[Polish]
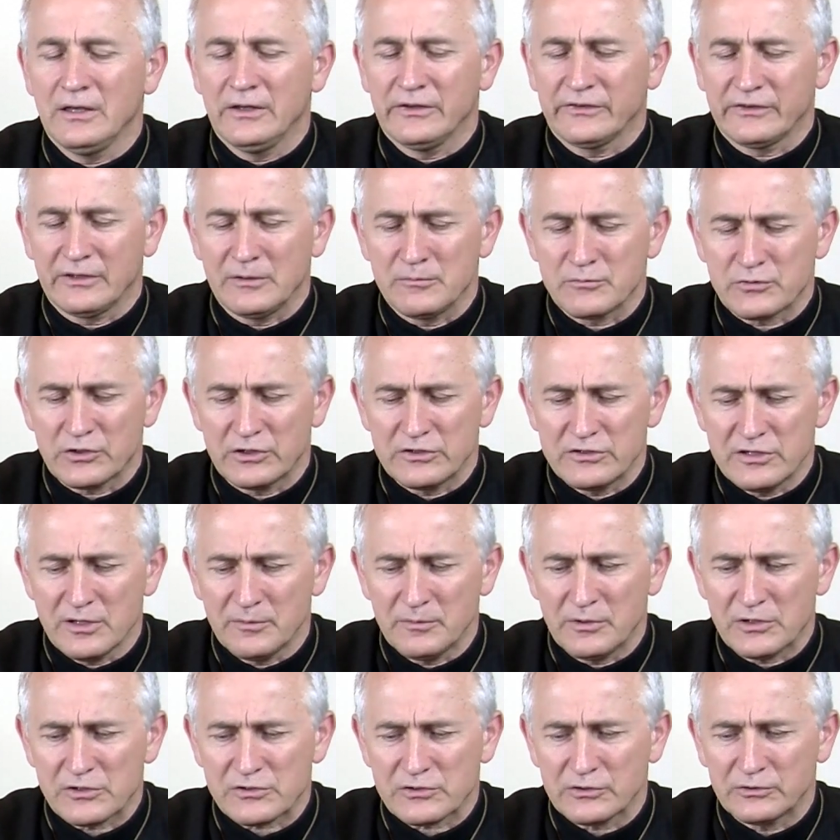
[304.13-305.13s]
Zanim
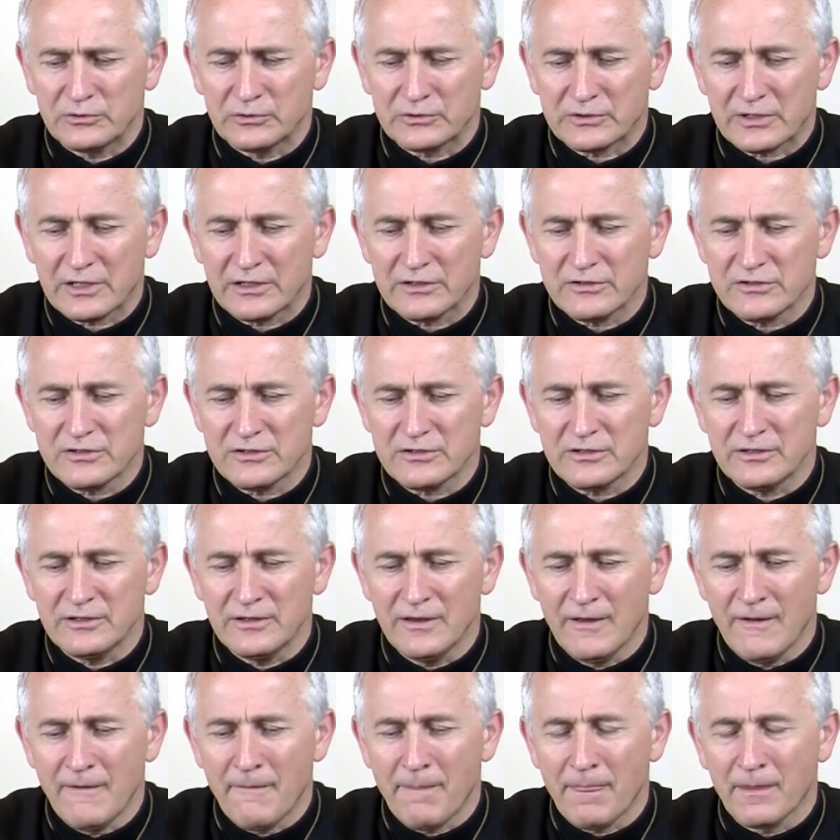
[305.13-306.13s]
przejdziemy jeszcze do treści,
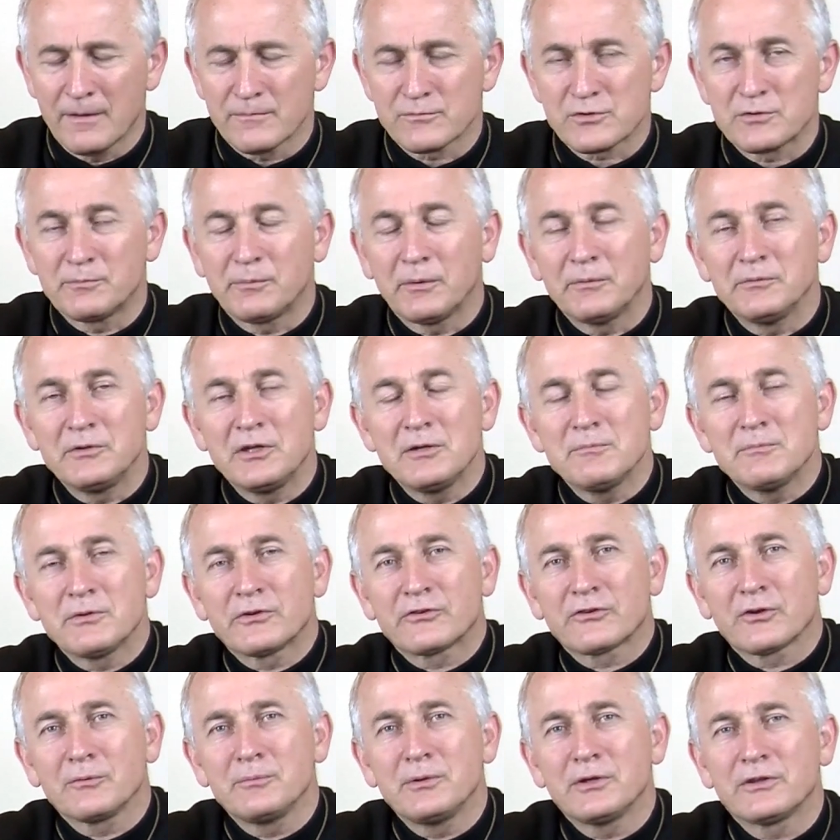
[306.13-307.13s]
przypomnijmy
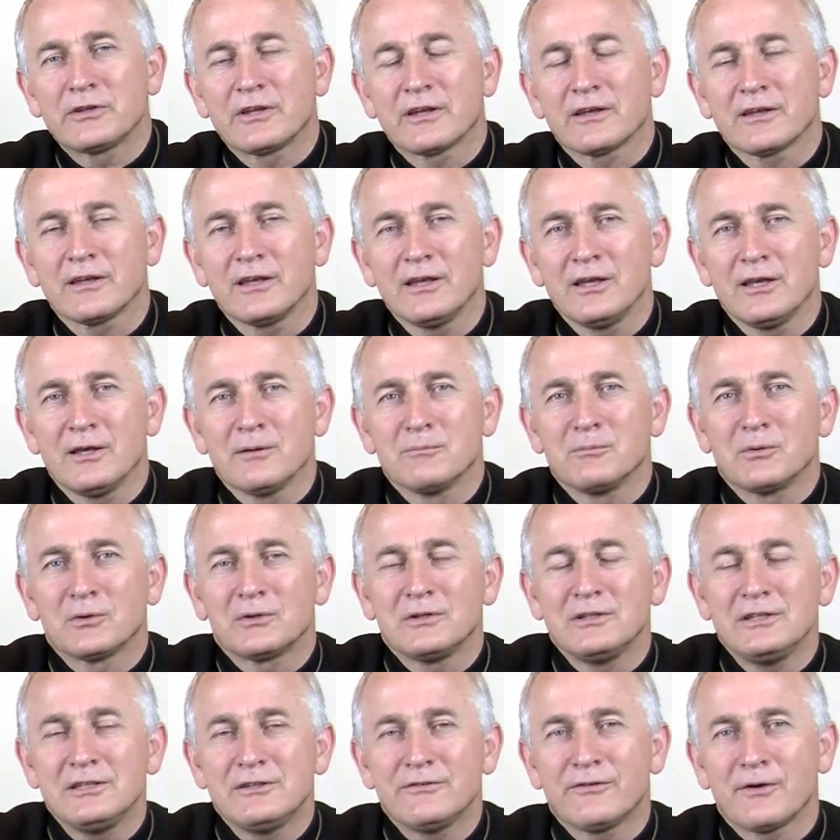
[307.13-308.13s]
sobie tę
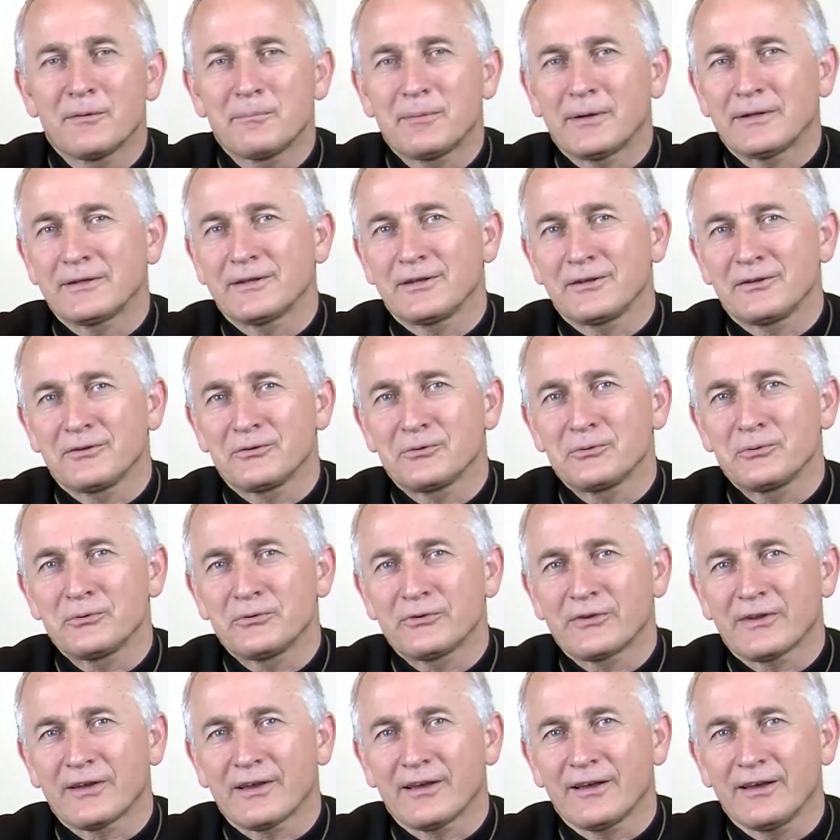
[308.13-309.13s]
modlitwę Pana
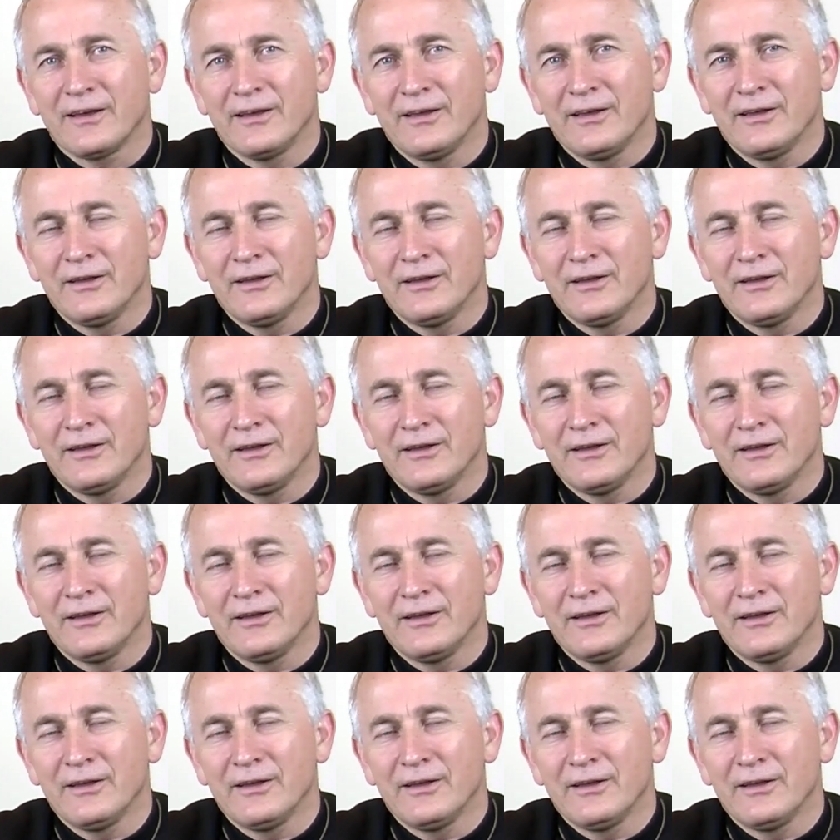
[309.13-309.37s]
Jezusa.